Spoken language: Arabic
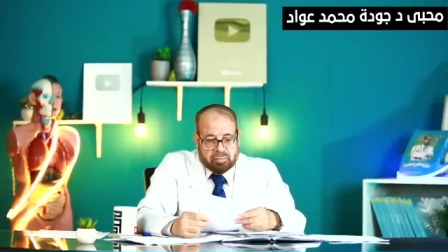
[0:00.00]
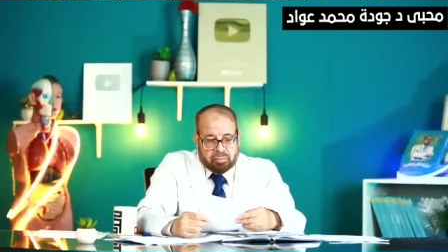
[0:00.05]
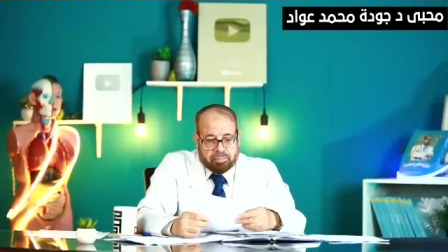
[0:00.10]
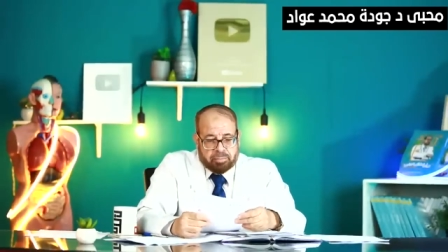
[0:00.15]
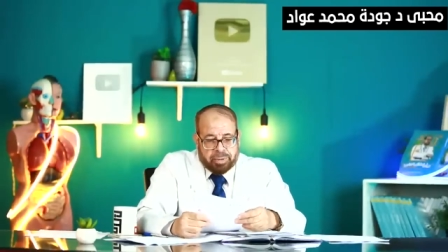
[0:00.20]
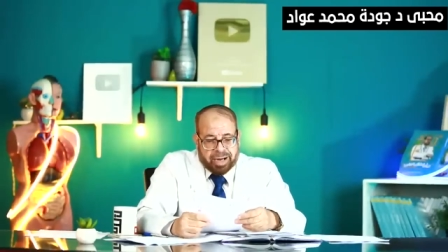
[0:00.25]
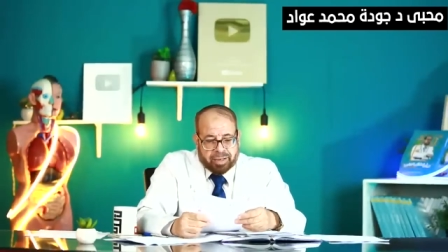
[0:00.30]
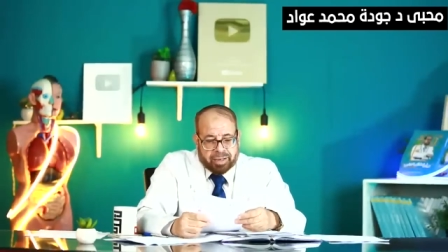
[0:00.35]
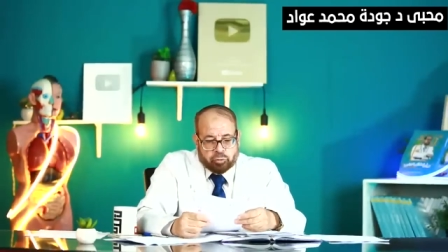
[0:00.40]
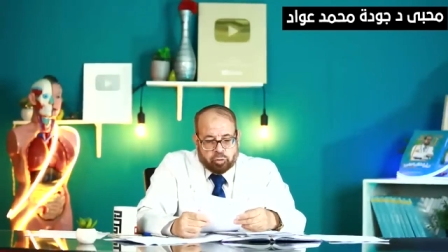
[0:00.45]

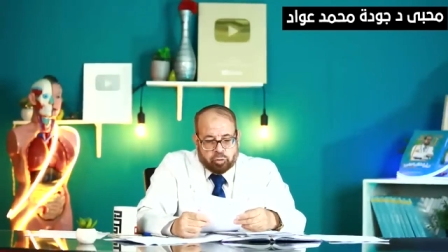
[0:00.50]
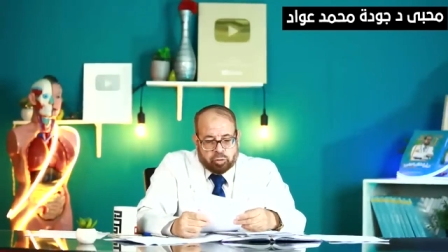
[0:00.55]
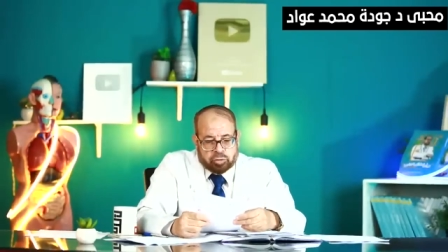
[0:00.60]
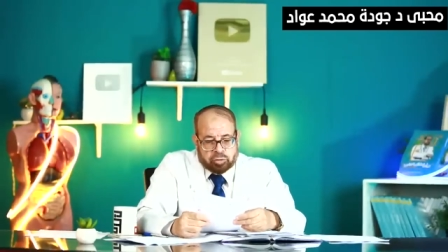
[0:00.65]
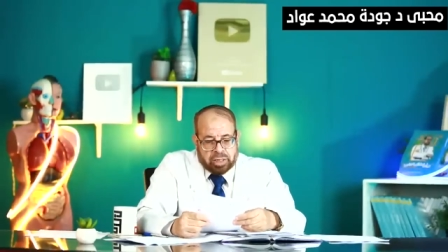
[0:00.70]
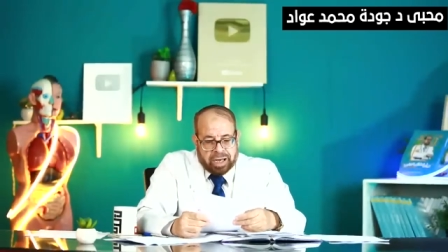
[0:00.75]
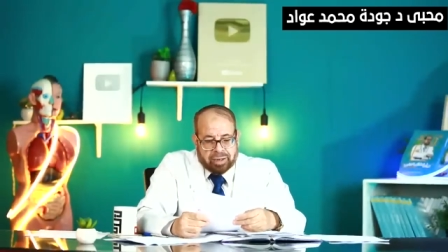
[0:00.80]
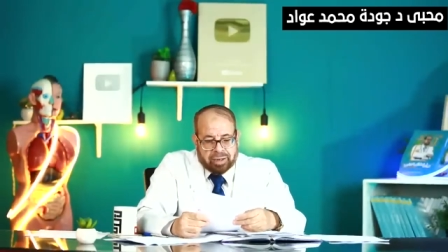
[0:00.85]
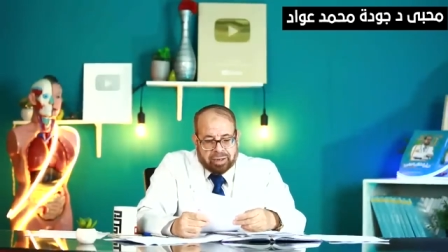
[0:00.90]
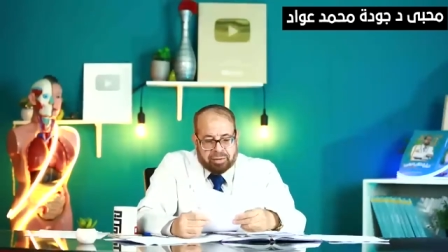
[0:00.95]
برضو
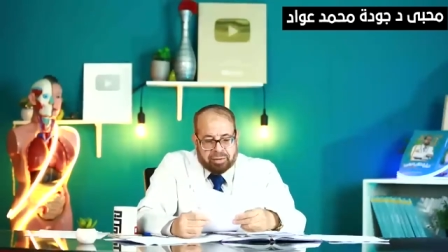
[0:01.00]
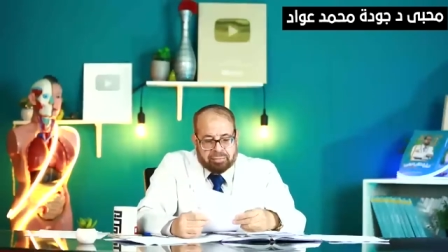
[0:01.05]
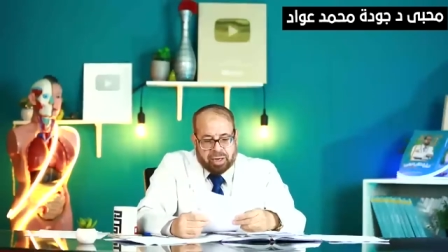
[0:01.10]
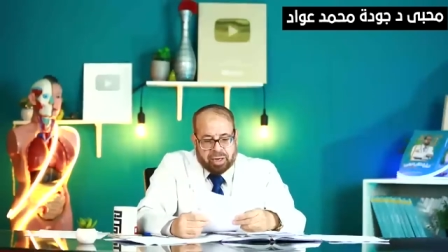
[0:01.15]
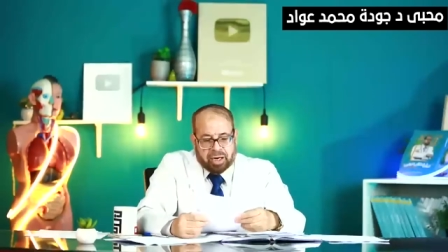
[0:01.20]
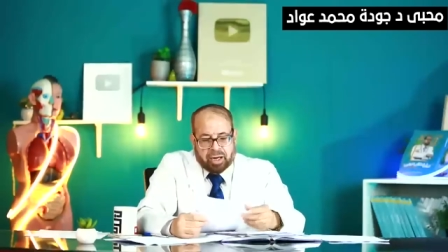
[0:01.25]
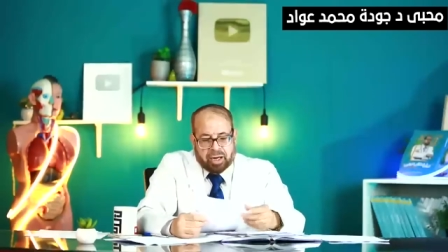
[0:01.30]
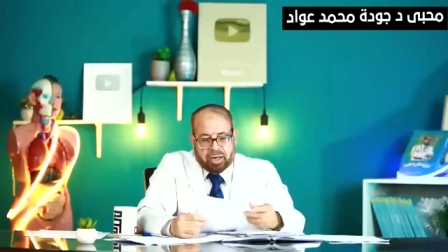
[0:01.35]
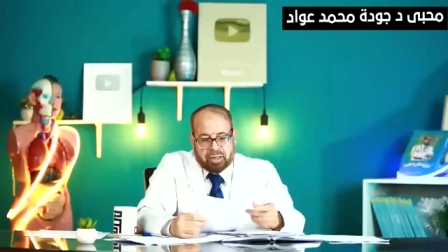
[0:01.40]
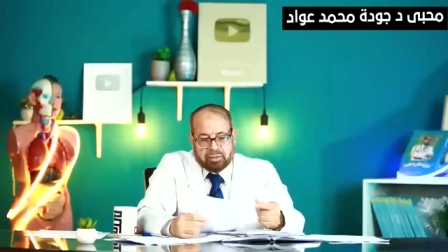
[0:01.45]
تكره
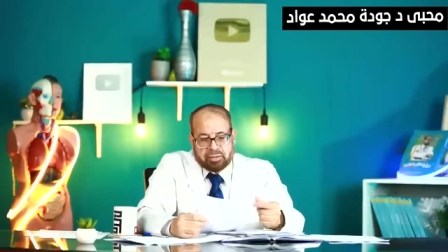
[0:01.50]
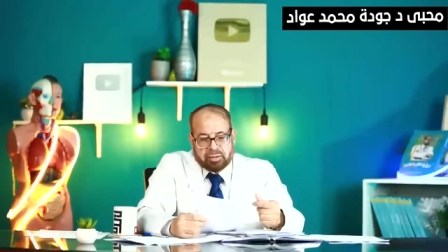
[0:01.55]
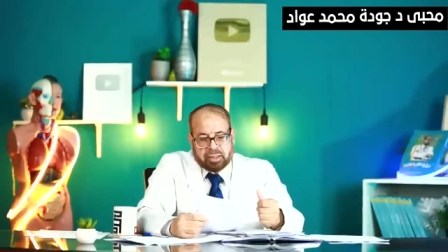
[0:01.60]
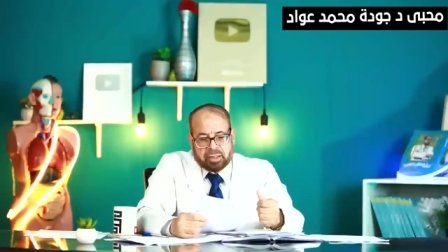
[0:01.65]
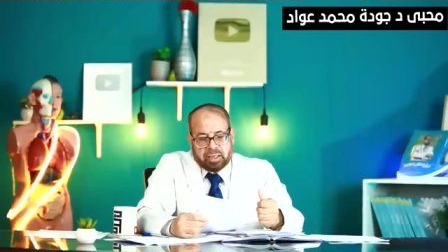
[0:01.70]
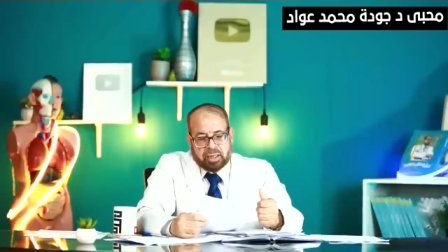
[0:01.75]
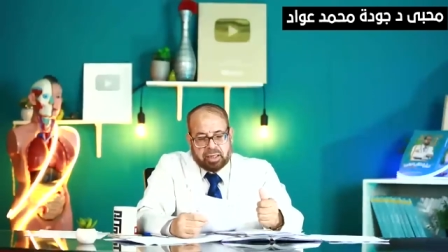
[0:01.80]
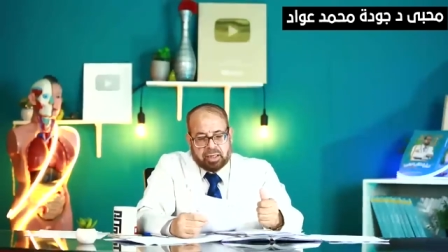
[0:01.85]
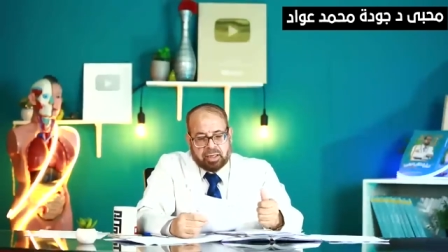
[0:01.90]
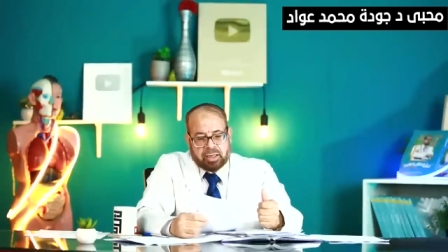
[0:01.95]
المرأة
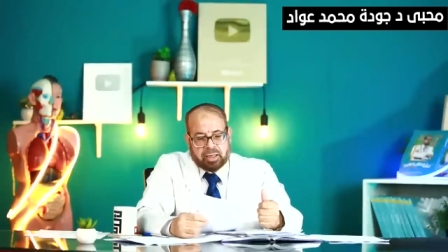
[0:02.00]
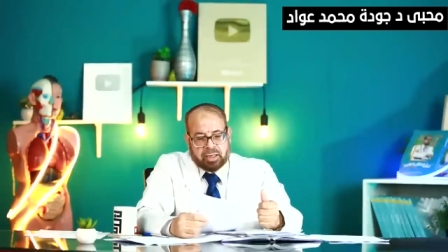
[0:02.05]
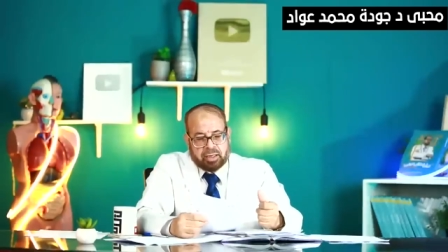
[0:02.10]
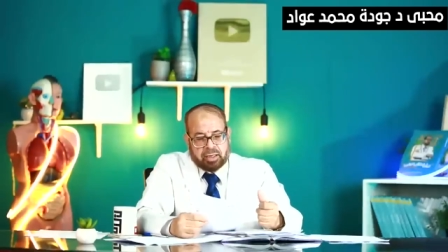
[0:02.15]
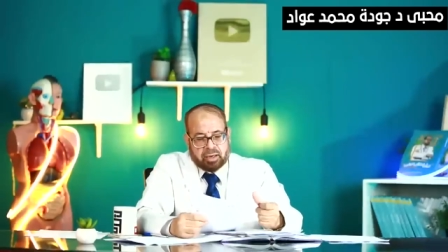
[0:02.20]
آه، آه،